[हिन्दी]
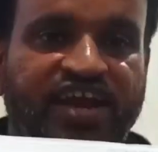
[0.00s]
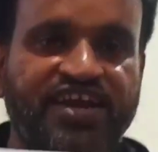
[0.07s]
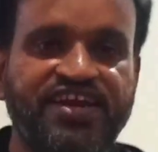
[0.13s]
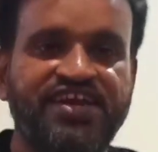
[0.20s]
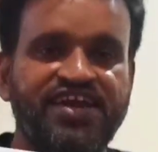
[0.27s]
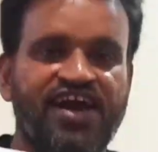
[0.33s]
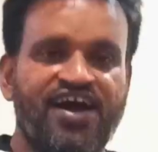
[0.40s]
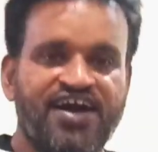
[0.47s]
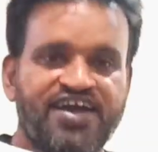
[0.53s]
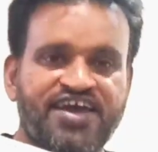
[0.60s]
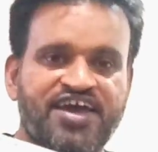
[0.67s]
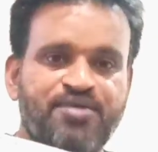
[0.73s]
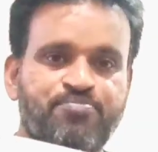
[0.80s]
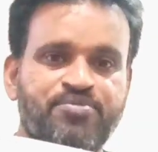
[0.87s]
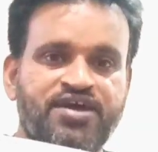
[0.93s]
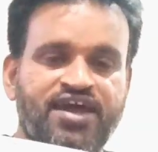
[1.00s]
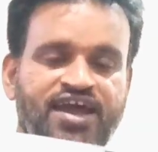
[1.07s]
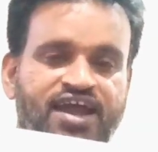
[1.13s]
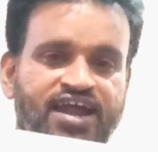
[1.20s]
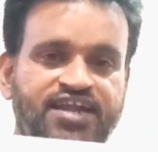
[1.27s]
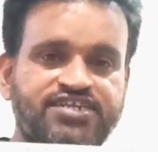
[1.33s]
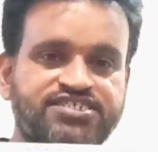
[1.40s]
फाइनली आ गया अपना
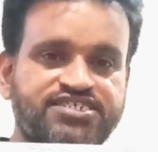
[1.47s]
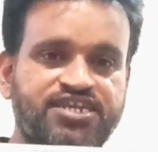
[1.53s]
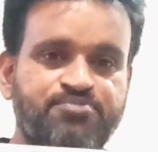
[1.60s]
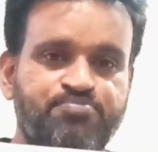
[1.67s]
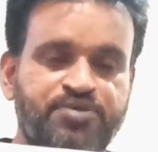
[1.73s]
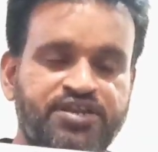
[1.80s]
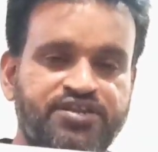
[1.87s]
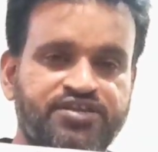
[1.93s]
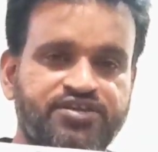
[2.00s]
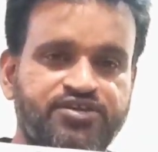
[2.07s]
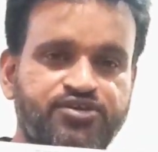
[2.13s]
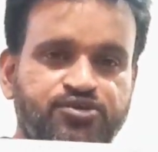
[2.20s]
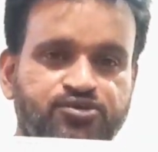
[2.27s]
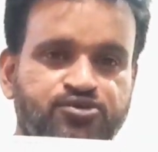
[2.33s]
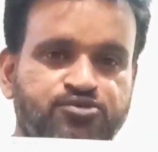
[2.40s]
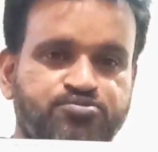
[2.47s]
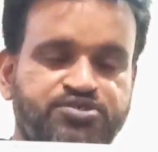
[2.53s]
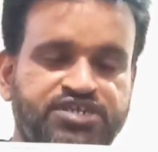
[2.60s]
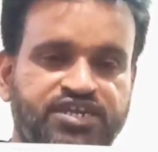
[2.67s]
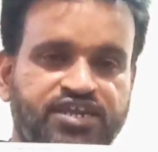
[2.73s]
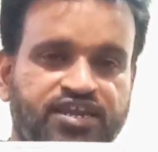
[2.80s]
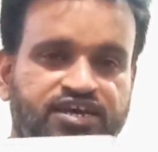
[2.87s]
एडसन पिन यूट्यूब
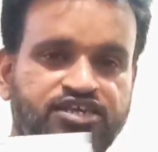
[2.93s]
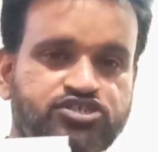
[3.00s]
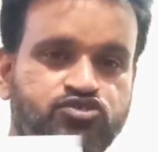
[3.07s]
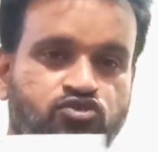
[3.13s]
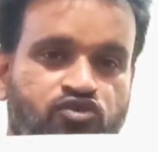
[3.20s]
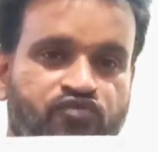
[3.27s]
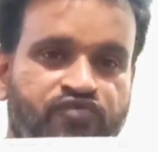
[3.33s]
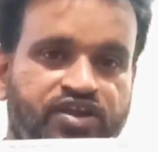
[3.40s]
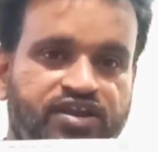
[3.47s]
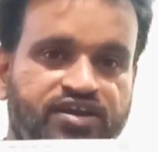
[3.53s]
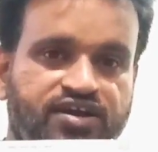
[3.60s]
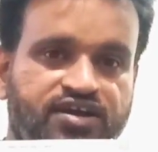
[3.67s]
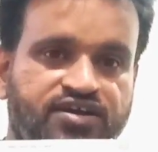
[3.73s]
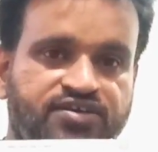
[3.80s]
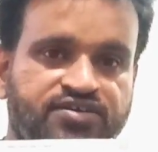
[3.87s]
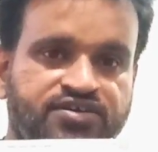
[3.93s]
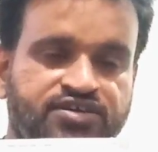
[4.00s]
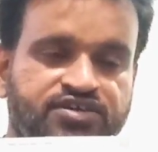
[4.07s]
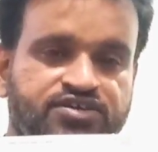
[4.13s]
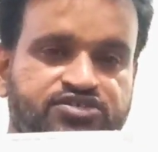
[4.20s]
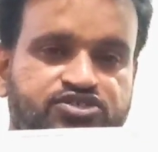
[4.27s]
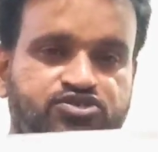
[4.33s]
चैनल का शॉर्ट फंड का
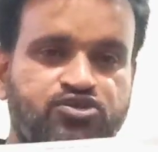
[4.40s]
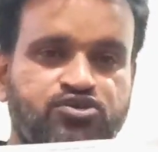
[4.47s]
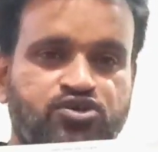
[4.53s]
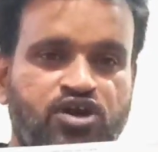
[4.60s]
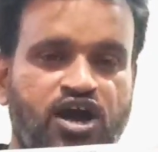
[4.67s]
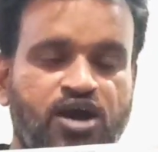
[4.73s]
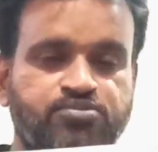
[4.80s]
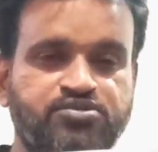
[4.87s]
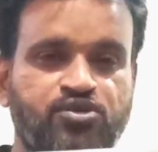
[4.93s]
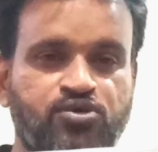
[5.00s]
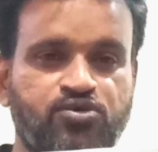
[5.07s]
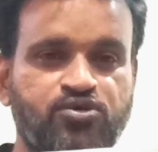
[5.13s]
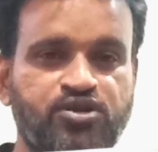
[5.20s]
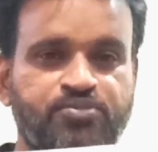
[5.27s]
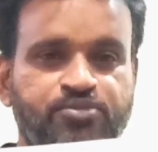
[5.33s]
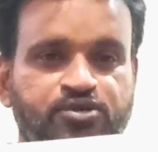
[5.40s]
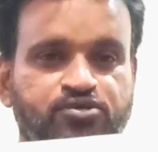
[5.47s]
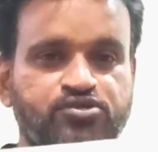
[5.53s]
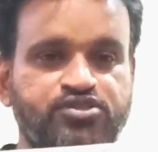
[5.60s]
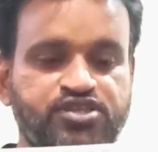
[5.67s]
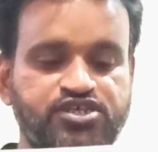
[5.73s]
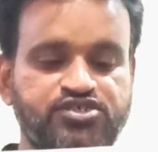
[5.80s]
जो आप लोगों ने मेरे
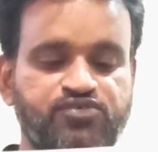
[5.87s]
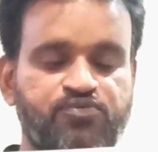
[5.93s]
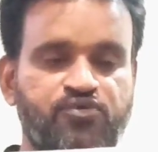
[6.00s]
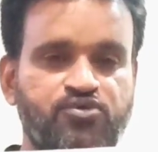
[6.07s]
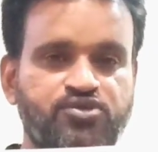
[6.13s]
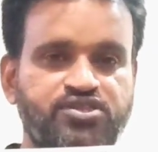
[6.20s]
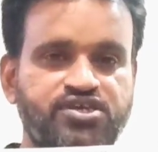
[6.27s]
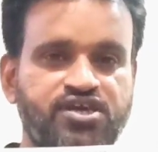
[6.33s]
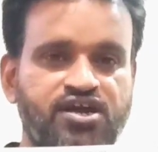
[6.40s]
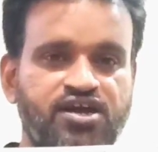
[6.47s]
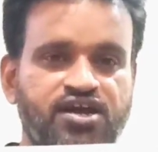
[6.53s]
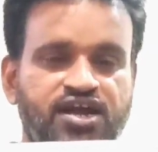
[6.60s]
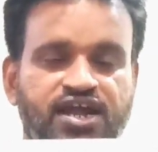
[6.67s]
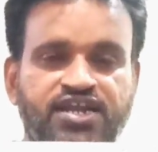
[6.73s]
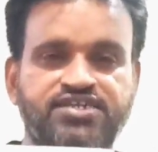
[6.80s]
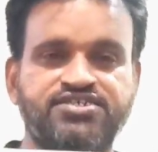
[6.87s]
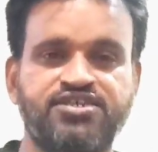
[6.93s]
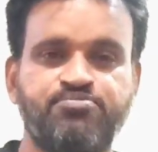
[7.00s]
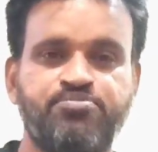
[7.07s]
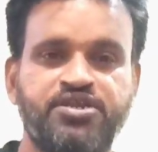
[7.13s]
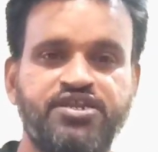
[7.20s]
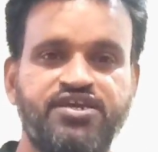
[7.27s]
को इतना सपोर्ट दिया
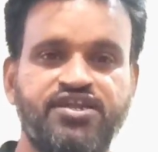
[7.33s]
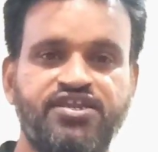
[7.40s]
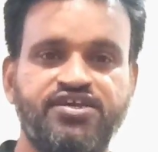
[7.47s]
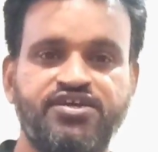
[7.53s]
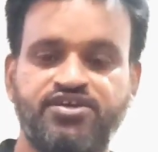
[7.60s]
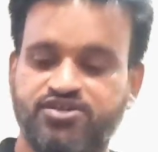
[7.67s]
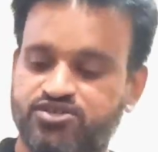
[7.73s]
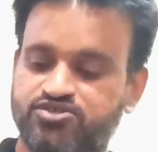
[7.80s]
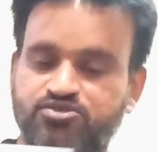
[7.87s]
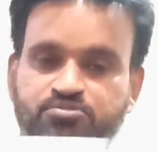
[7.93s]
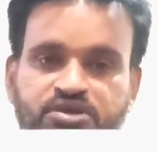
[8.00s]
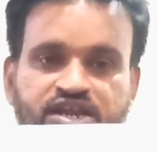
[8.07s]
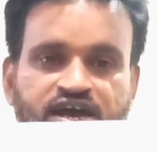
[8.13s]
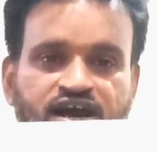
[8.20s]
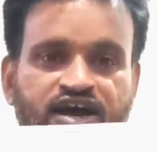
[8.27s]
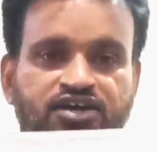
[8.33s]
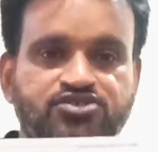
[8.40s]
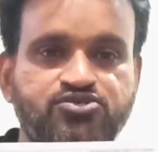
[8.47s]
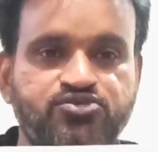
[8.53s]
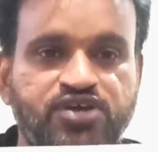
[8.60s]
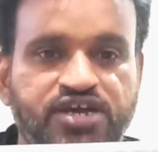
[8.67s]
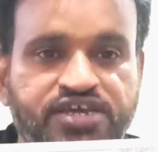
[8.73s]
एडसन पिन के लिए जो मेरा आ
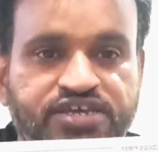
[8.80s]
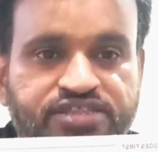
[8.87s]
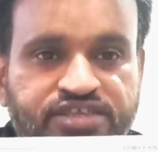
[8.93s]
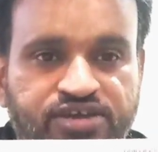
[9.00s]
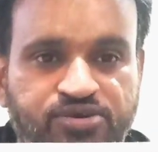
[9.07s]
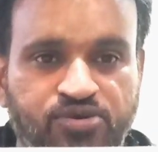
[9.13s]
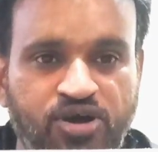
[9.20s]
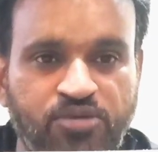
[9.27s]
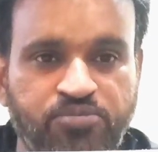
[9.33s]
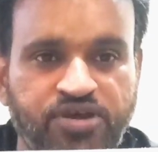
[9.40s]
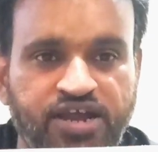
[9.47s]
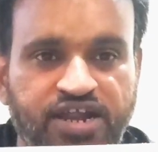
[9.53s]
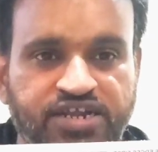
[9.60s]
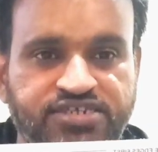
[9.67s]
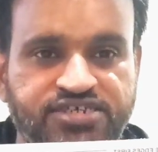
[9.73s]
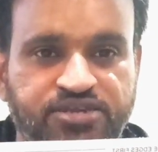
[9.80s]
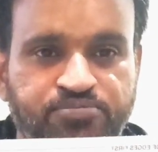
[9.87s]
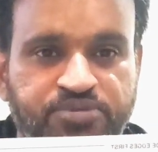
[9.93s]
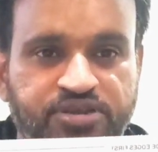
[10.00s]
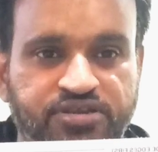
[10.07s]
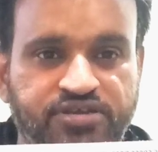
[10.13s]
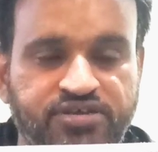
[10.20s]
चुका है ये देखो आप एडसन
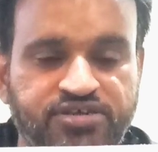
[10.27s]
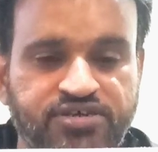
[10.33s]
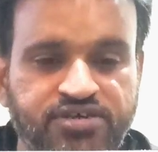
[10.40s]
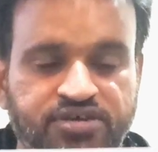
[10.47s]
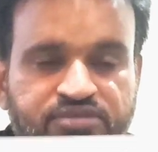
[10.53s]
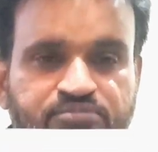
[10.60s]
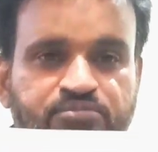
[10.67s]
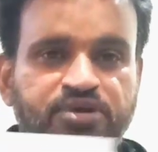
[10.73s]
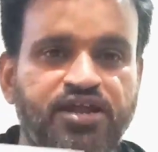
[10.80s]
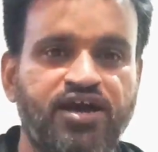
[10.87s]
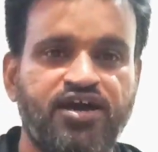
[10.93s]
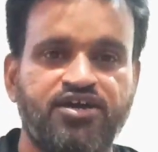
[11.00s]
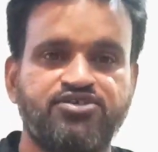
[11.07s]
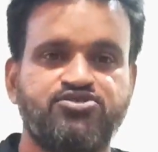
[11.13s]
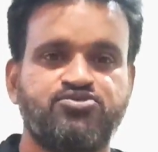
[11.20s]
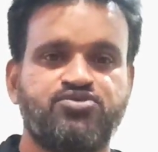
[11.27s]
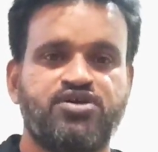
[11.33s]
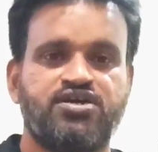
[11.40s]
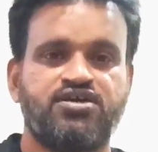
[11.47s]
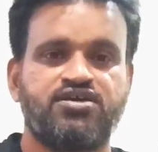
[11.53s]
पिन मेरा आ चुका